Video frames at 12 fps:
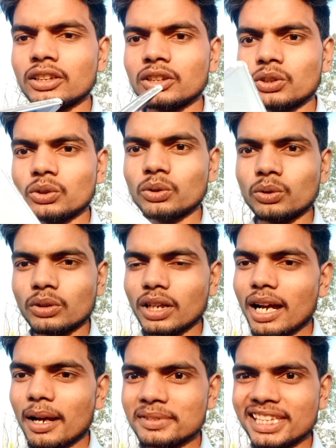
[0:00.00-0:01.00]
तो
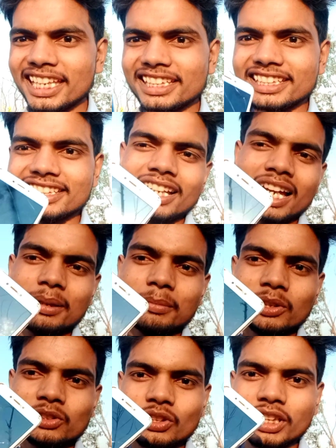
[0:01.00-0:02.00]
अब ये जिसका है मैं
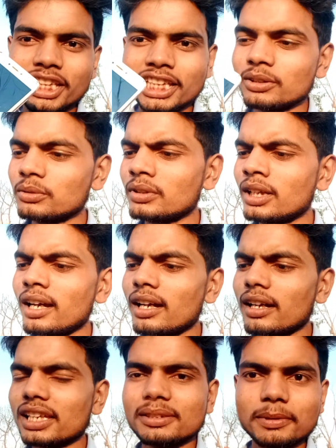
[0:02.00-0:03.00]
उसको दे दूँगा
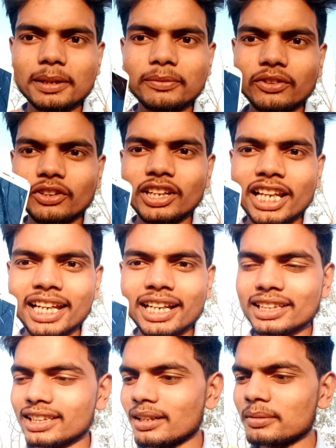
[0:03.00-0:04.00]
इस पर फ़ोन आएगा
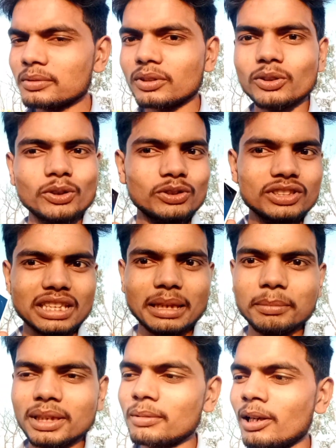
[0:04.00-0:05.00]
तब और उससे
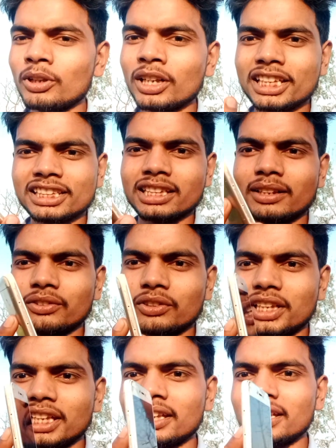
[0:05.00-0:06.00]
मिलवाऊँगा किसका
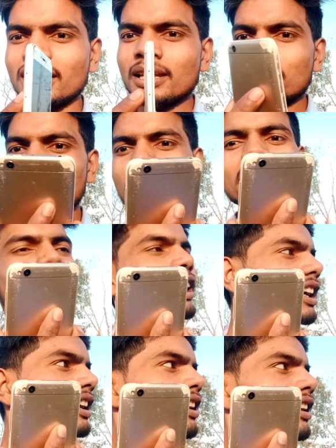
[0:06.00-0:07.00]
फ़ोन है मिल
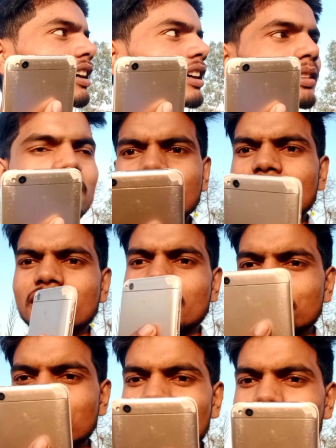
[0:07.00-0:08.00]
इस
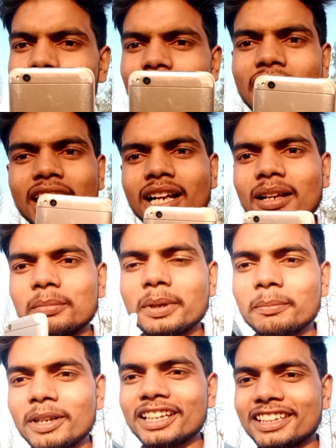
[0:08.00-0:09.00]
पर फ़ोन आएगा मैं
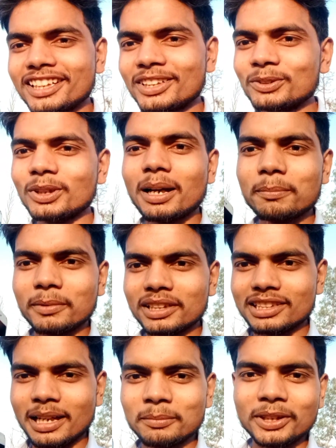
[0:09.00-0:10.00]
बात करूँगा आपके
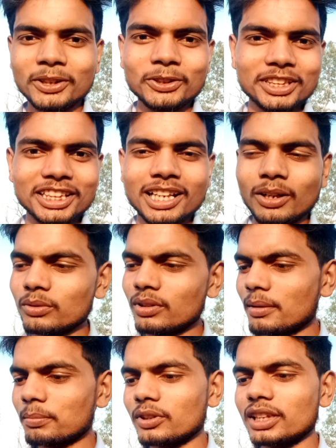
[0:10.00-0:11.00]
सामने और दिखाऊँगा
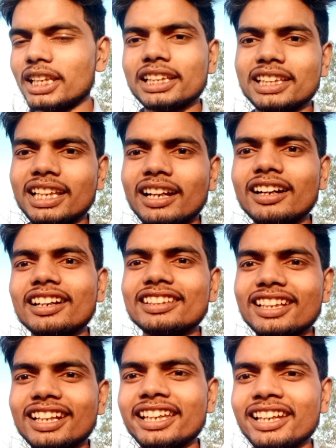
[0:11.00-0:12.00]
आपको देखते हैं
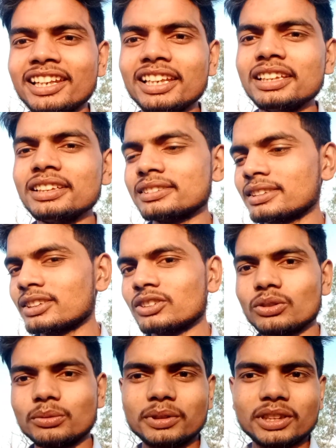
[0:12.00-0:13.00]
आता है या नहीं
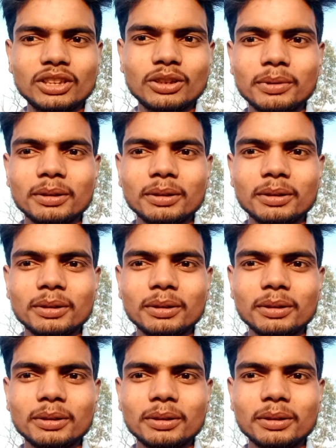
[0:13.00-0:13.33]
सो so, वीडियो पर